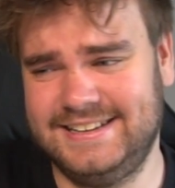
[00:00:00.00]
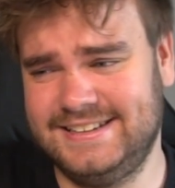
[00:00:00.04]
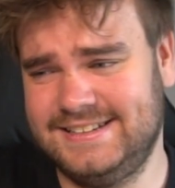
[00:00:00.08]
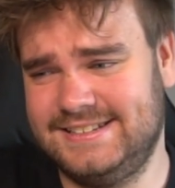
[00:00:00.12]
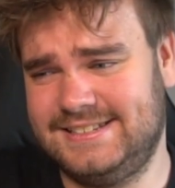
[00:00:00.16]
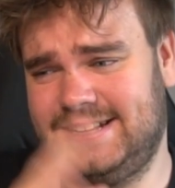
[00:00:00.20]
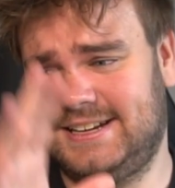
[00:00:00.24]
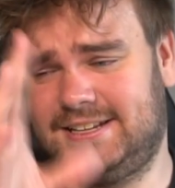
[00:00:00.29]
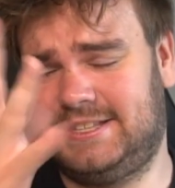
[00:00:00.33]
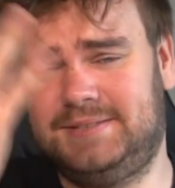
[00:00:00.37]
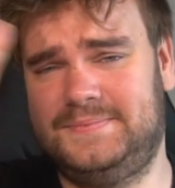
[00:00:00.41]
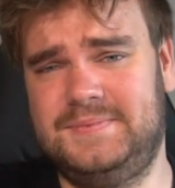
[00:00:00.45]

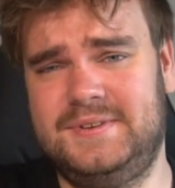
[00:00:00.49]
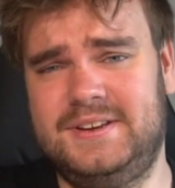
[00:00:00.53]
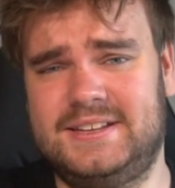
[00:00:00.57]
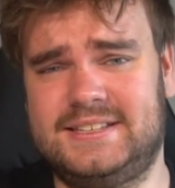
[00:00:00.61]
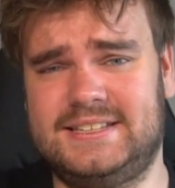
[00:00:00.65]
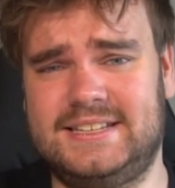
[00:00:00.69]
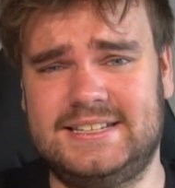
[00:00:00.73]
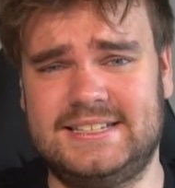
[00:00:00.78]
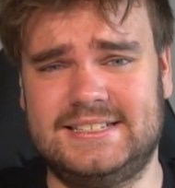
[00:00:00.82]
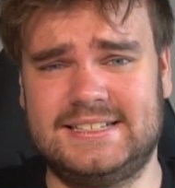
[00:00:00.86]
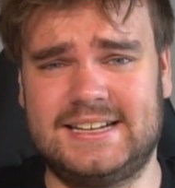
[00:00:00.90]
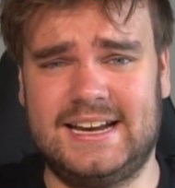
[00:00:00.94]
Sagt es mir
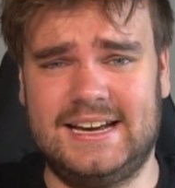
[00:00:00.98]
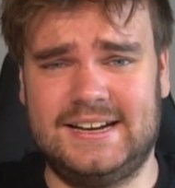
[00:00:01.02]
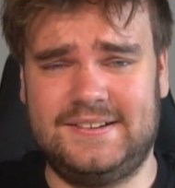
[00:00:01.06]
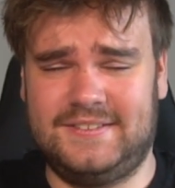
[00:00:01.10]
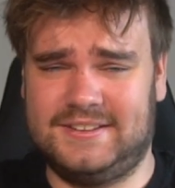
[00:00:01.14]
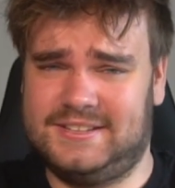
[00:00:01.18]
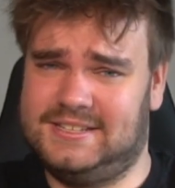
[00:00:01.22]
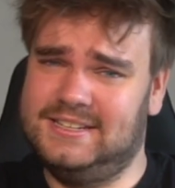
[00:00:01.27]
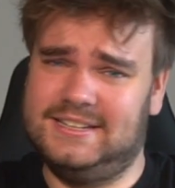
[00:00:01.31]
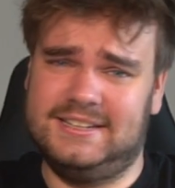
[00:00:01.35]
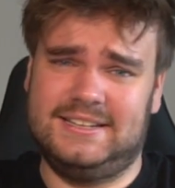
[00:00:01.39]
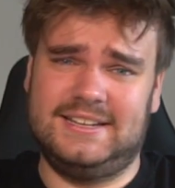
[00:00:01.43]
sehr, sehr gerne,
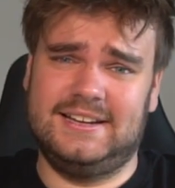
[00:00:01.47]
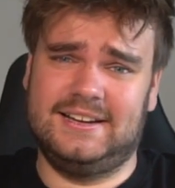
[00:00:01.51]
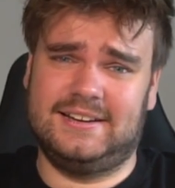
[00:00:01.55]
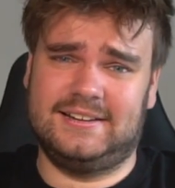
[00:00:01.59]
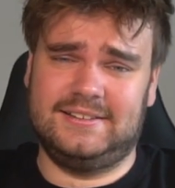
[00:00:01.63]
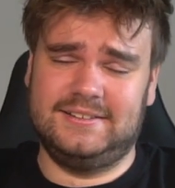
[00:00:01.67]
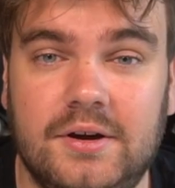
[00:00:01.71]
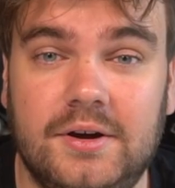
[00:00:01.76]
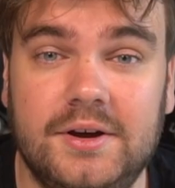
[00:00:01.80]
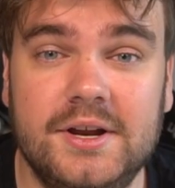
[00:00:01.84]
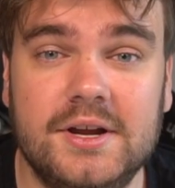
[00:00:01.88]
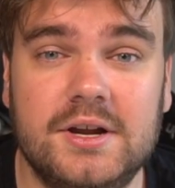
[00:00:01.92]
was ihr
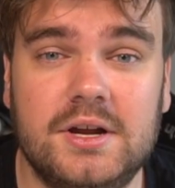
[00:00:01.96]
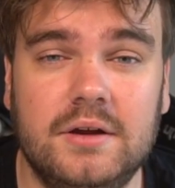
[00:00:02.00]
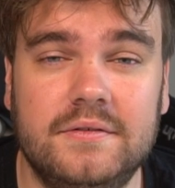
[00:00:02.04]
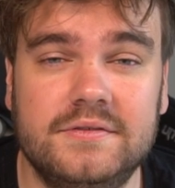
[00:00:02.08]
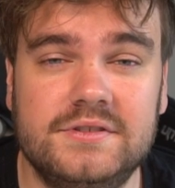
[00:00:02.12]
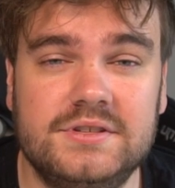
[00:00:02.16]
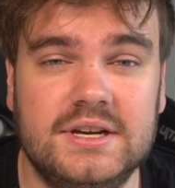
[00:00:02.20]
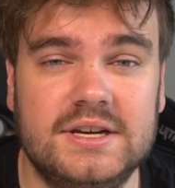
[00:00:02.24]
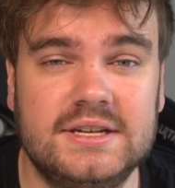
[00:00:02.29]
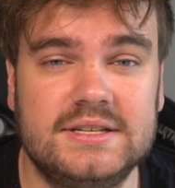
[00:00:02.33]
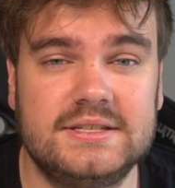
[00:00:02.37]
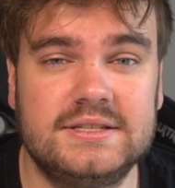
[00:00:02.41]
denkt. Und dann
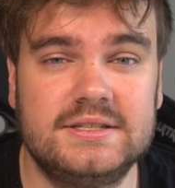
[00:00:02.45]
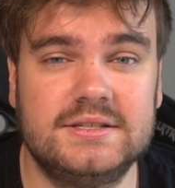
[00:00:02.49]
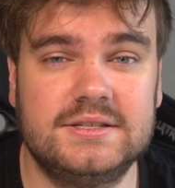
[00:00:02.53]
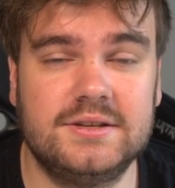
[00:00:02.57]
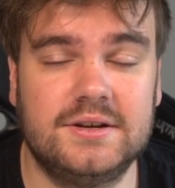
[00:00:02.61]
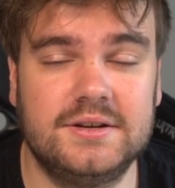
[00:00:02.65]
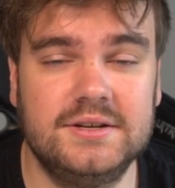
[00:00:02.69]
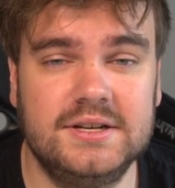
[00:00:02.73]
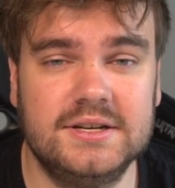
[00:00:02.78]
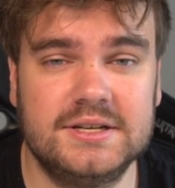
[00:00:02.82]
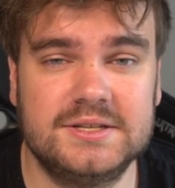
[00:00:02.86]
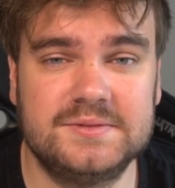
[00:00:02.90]
kommt zur ersten
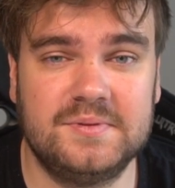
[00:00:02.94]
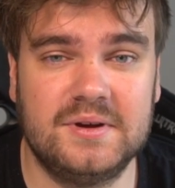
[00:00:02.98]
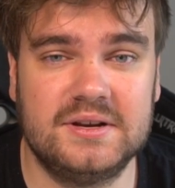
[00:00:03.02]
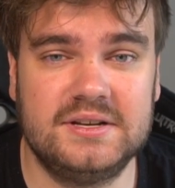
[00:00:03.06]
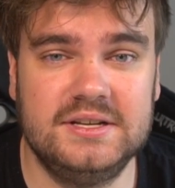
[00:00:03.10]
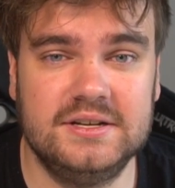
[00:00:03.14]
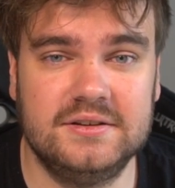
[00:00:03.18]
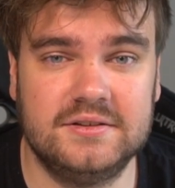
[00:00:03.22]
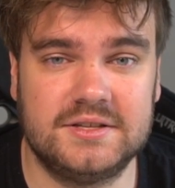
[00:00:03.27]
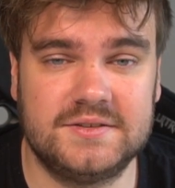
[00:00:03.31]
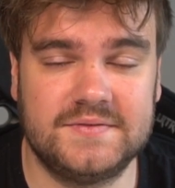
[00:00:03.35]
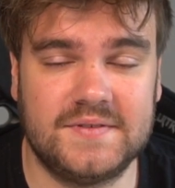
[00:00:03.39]

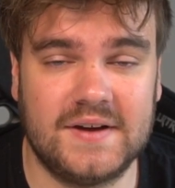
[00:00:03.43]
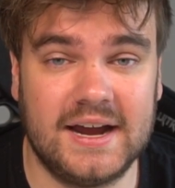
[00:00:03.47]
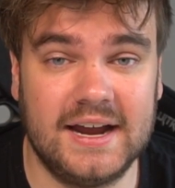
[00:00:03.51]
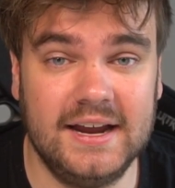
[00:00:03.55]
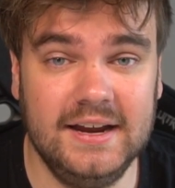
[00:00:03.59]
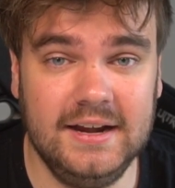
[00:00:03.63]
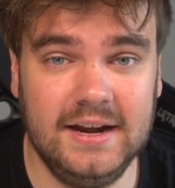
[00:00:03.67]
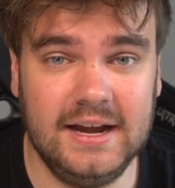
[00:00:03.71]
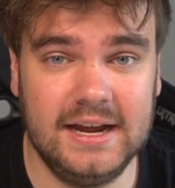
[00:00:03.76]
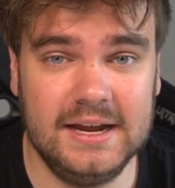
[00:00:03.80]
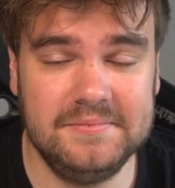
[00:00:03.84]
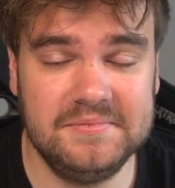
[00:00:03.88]
Sonntagspartie und zwar
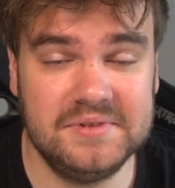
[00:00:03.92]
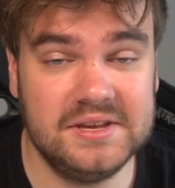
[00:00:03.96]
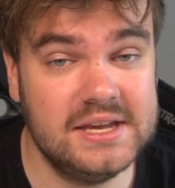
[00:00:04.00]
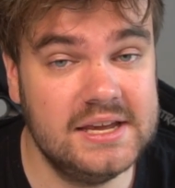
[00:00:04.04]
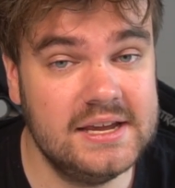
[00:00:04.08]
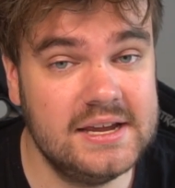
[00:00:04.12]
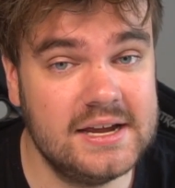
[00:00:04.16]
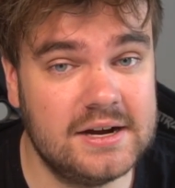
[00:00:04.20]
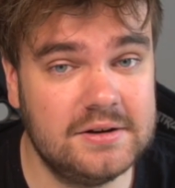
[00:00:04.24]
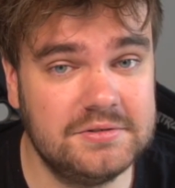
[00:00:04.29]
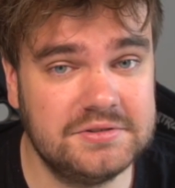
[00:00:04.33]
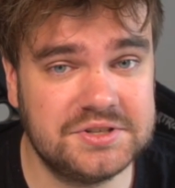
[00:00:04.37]
Heidenheim
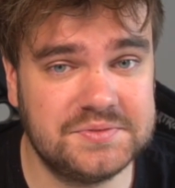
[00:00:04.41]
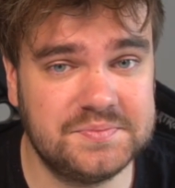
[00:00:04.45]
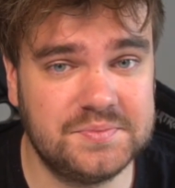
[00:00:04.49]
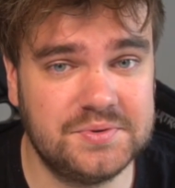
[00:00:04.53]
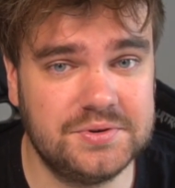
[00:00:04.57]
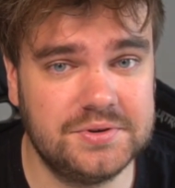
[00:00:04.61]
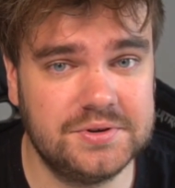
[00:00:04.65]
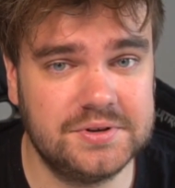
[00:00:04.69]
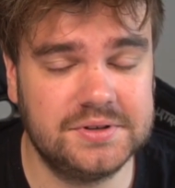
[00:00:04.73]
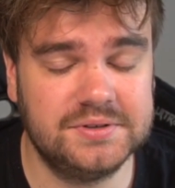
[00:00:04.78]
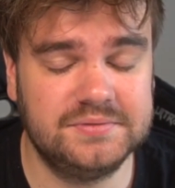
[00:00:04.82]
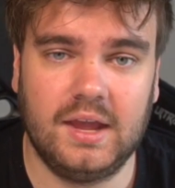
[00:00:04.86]
gegen
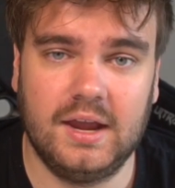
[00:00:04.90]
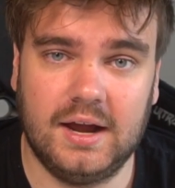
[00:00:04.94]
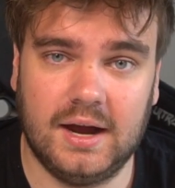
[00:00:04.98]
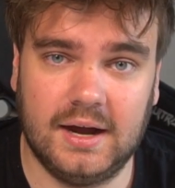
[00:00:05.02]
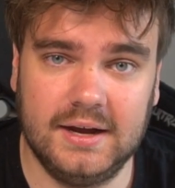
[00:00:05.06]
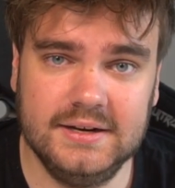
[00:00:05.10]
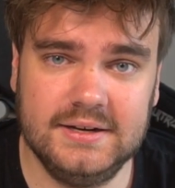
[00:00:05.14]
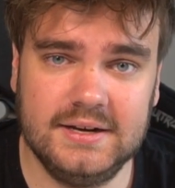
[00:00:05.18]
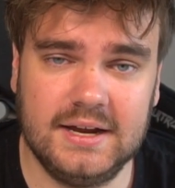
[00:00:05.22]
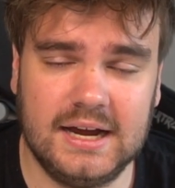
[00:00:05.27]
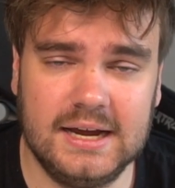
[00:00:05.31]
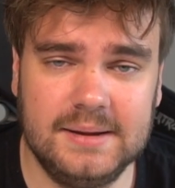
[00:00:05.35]
Augsburg.
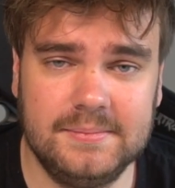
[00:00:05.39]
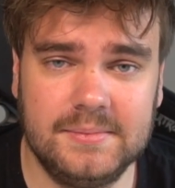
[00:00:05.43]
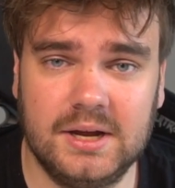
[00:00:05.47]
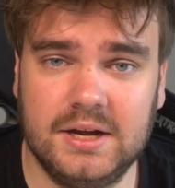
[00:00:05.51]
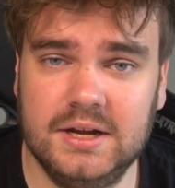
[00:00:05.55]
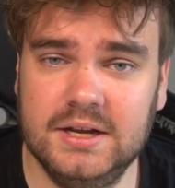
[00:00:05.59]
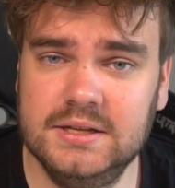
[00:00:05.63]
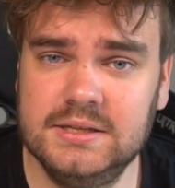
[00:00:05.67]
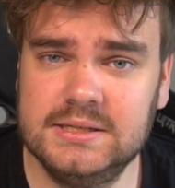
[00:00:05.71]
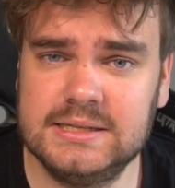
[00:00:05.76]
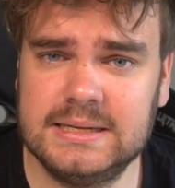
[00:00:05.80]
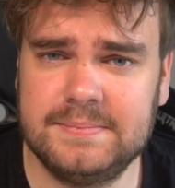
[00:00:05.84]
Heidenheim ja
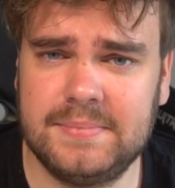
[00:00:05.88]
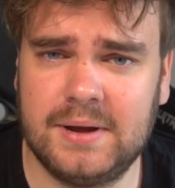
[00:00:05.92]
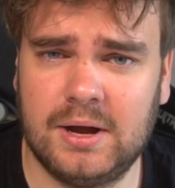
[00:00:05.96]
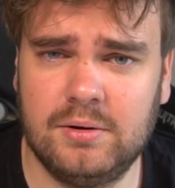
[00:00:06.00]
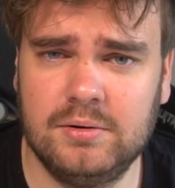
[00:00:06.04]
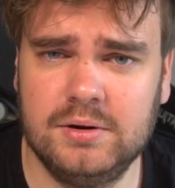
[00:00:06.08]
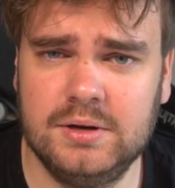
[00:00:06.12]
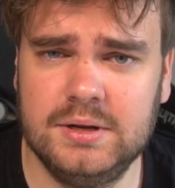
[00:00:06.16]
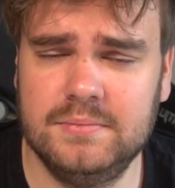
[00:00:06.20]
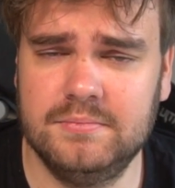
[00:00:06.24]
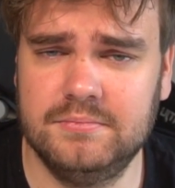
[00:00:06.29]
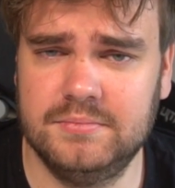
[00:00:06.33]
in St.
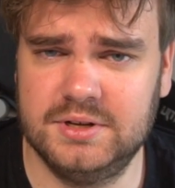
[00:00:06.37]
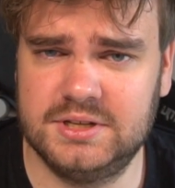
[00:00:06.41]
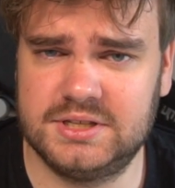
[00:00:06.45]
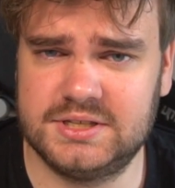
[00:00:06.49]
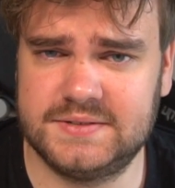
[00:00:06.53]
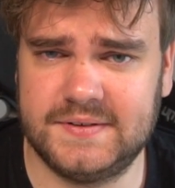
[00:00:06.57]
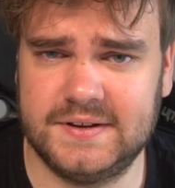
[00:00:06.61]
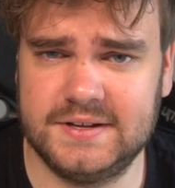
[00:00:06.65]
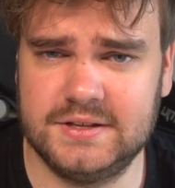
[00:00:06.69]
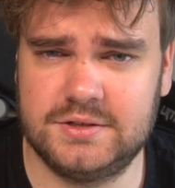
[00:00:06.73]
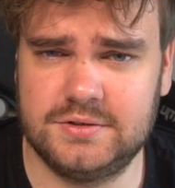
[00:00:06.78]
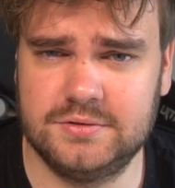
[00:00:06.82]
Pauli mit
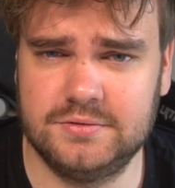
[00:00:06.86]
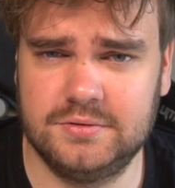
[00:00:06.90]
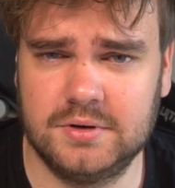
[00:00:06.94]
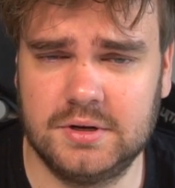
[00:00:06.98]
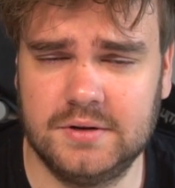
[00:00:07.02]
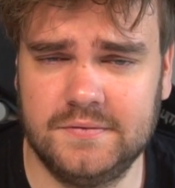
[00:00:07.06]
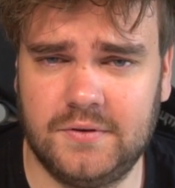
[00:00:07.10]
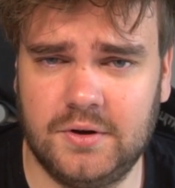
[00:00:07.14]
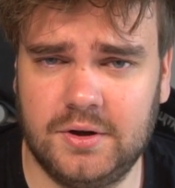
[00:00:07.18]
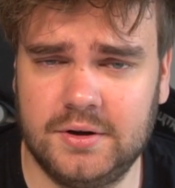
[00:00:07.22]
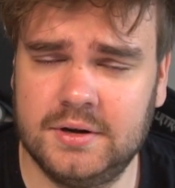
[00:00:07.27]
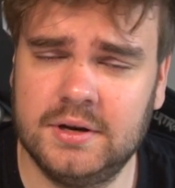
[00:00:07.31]
2 zu 0
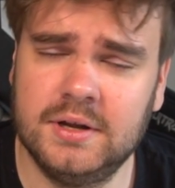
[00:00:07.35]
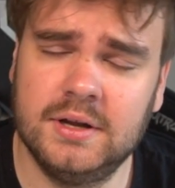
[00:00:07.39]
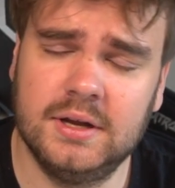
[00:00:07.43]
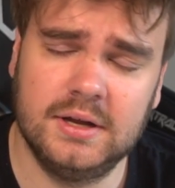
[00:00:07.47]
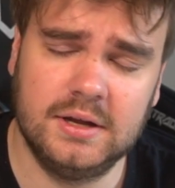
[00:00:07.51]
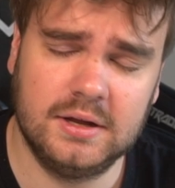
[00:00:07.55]
gewonnen.